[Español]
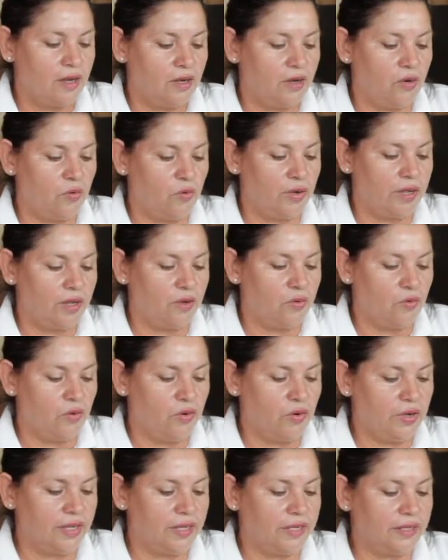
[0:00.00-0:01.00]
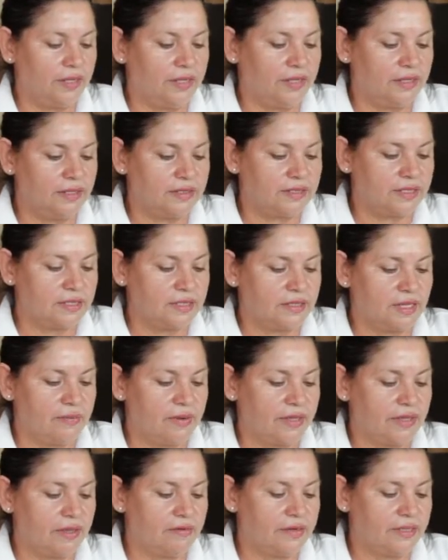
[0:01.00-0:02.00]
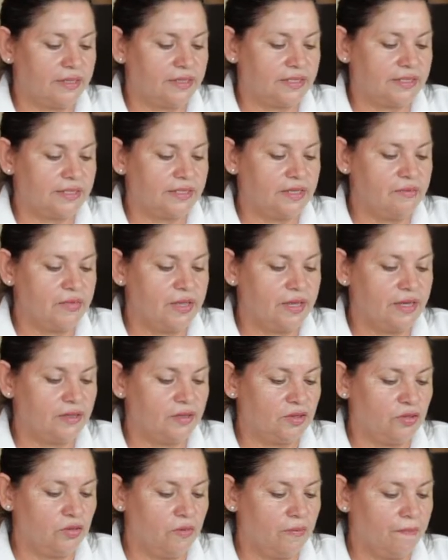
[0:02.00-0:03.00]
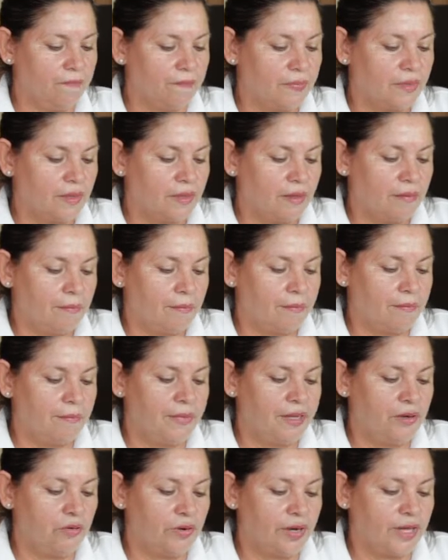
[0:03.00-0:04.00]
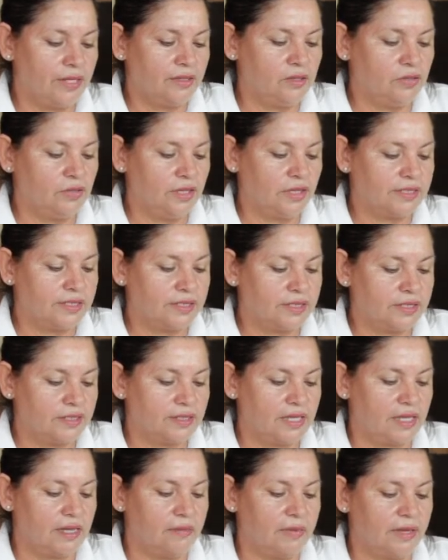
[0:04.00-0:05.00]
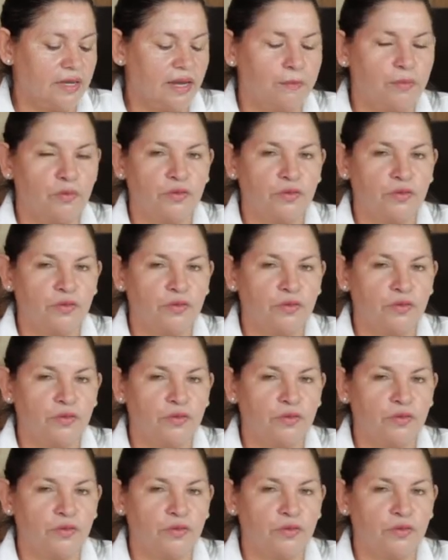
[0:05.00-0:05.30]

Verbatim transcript: luego eh, el sistema de abastecimiento, mejorando el sistema y la